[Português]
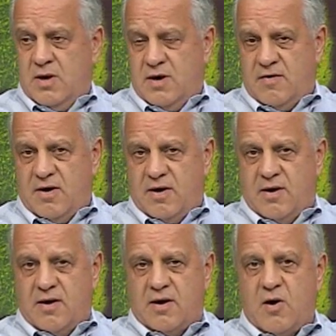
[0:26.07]

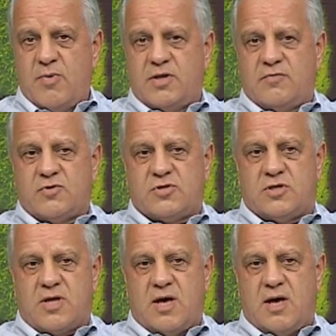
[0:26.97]
É, é, realmente você
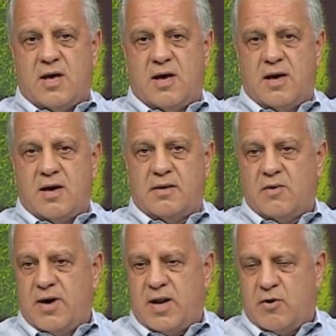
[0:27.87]
está,
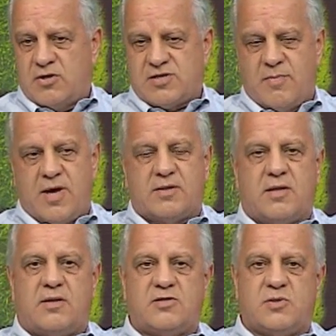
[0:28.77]
não era a nossa
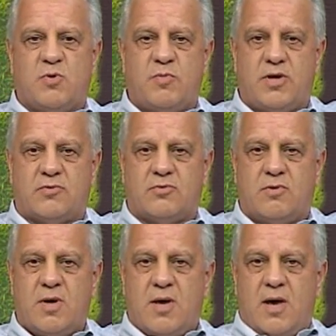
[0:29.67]
meta nesse
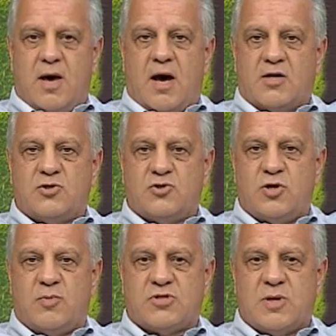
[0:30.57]
momento,
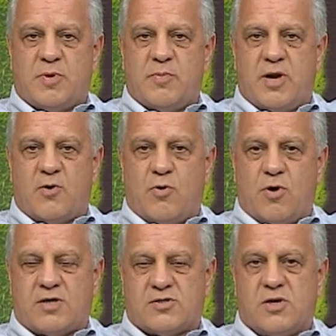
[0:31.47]
atingirmos a primeira
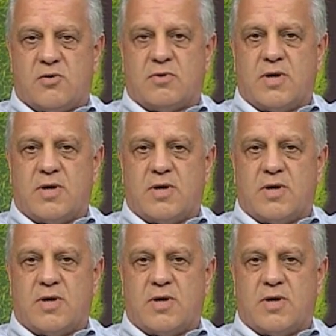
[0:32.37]
colocação.